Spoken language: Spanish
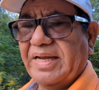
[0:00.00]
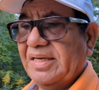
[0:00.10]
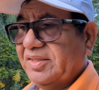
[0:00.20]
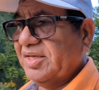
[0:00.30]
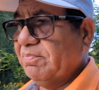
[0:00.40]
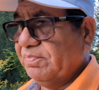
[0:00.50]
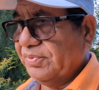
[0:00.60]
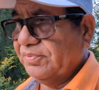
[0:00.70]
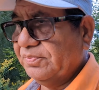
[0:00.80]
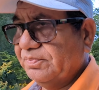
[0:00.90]
el
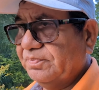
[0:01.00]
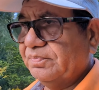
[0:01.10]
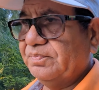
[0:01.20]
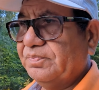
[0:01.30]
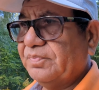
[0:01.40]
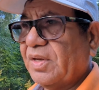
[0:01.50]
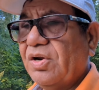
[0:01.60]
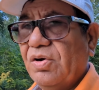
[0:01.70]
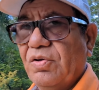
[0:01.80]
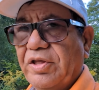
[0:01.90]
tiempo,
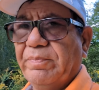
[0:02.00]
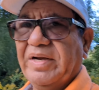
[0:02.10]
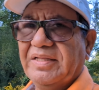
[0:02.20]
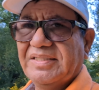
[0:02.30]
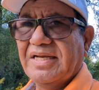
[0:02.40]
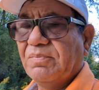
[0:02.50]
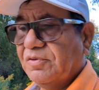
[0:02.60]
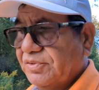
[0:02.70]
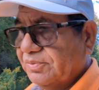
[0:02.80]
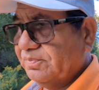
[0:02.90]
lo
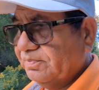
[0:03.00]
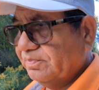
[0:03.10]
desperdiciamos.